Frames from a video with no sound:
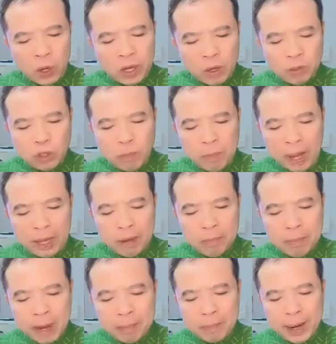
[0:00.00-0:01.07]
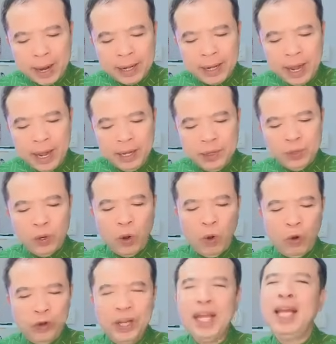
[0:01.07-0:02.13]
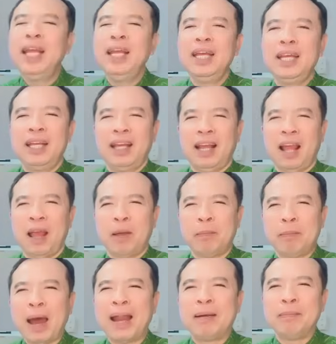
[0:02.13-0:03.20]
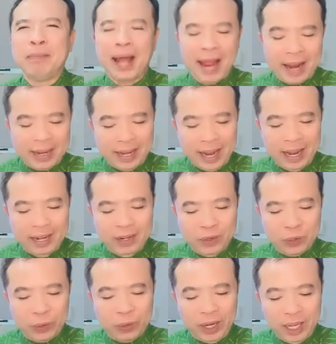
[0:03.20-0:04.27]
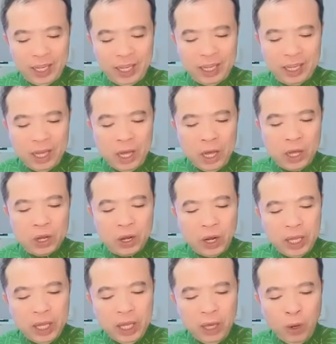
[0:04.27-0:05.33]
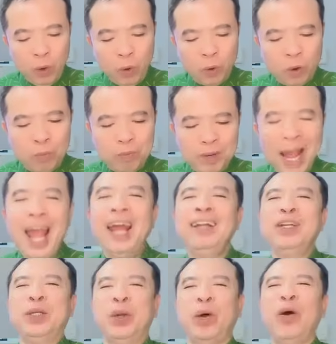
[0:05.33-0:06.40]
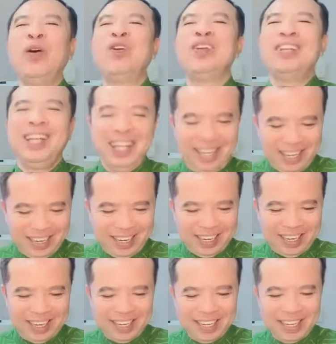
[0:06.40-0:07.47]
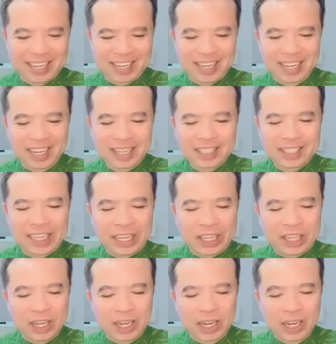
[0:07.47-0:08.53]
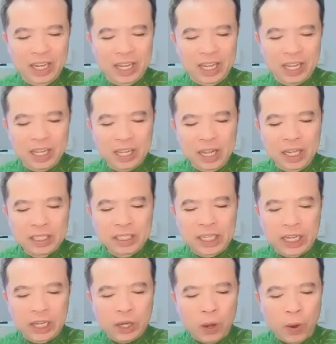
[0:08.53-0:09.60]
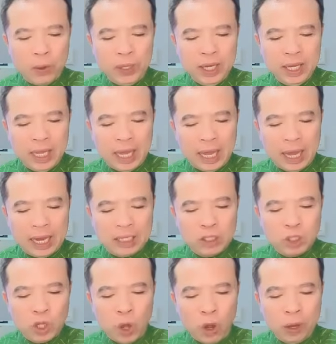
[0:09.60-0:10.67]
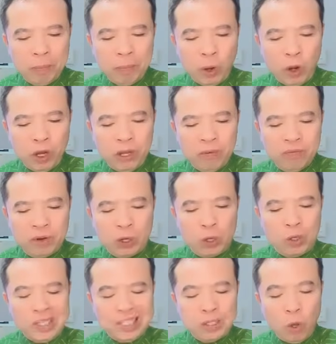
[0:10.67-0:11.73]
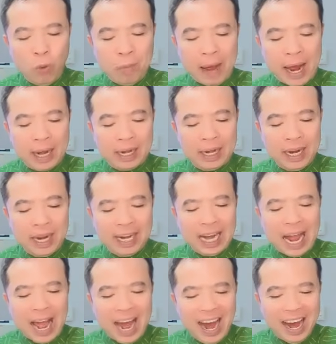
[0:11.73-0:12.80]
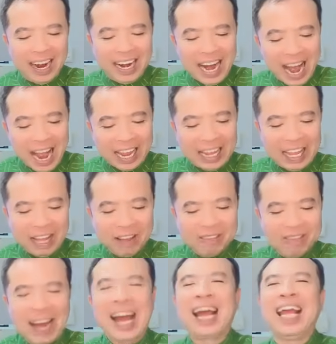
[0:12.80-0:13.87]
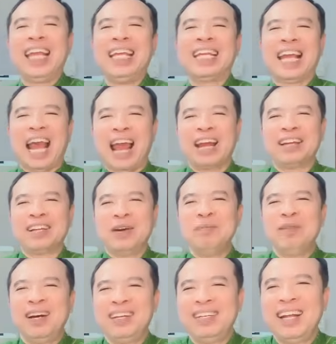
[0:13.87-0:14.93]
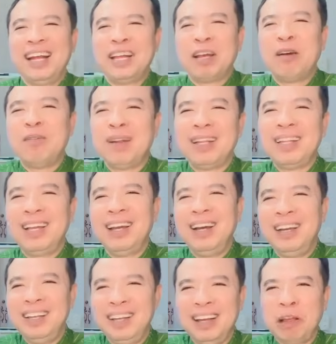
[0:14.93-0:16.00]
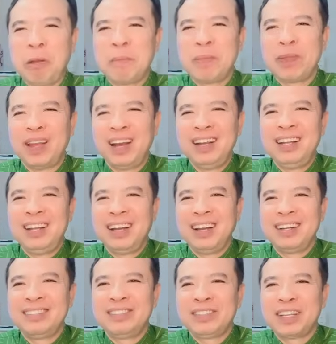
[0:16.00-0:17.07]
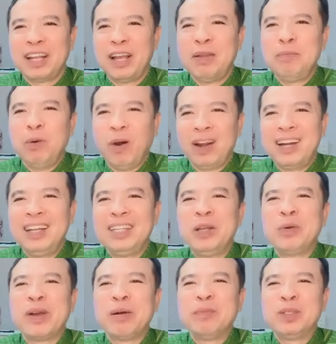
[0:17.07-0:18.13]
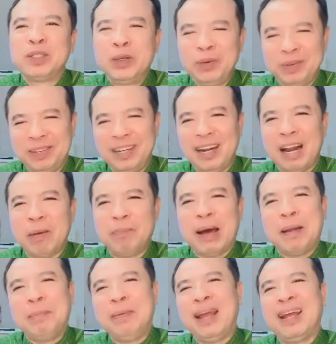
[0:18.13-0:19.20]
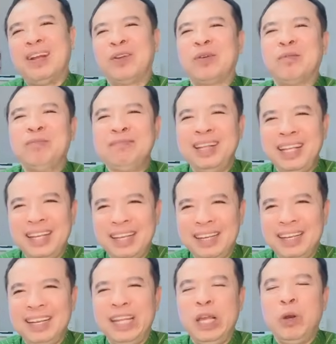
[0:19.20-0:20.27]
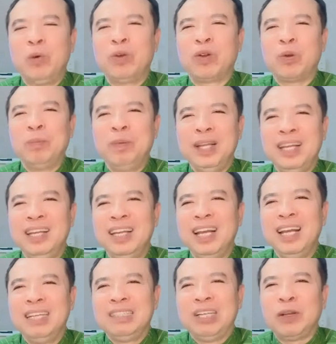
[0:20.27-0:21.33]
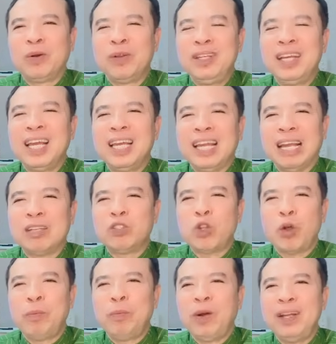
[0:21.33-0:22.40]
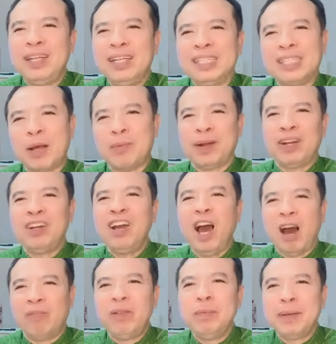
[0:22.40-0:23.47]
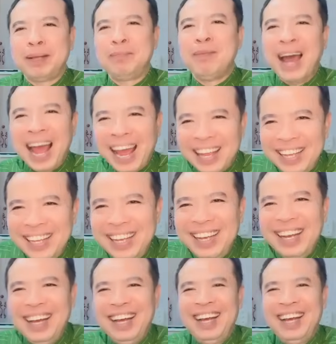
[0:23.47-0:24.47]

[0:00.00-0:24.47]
Rồi câu số 7, bạn bè đến rồi đi. Bạn bè đến rồi đi. Người yêu cũng đến rồi đi. Chỉ những người chỉ có những kẻ soi mói và nói xấu bạn là ở lại và ngày càng đông hơn. Câu này thì hơi ờ, hơi ờ, hơi buồn, hơi tiêu cực một chút, tức là bạn bè rồi cũng đi, người yêu rồi cũng đi, chỉ có những cái kẻ soi mói thì sao mà nó cứ ở với mình mãi.